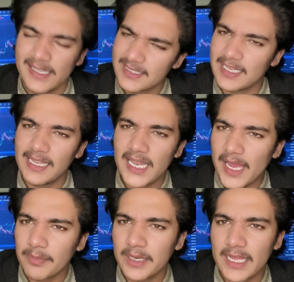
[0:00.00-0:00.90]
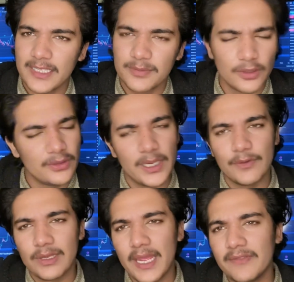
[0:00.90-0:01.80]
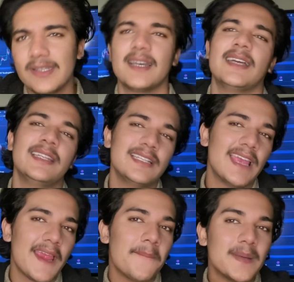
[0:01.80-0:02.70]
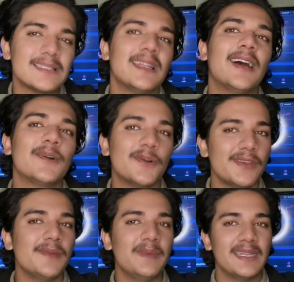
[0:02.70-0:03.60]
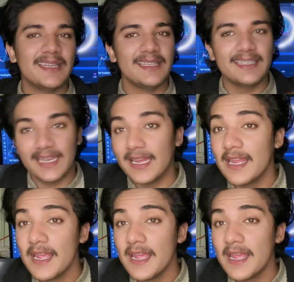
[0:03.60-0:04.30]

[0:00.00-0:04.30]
स्केल लैब के डैशबोर्ड जो है वो लाइव दिखा दिए जाएंगे मसला कोई भी नहीं है